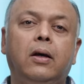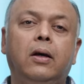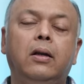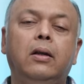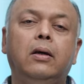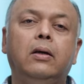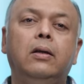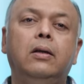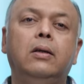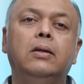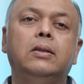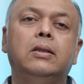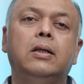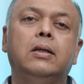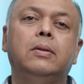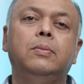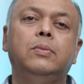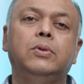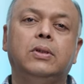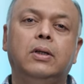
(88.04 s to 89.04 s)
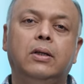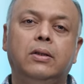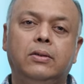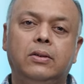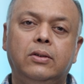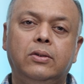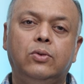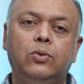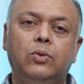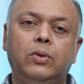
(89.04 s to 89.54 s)
अलग अलग
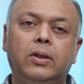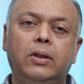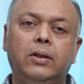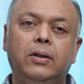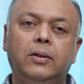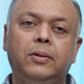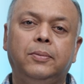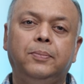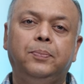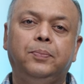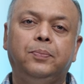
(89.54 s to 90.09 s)
सरकमस्टांसिस होते हैं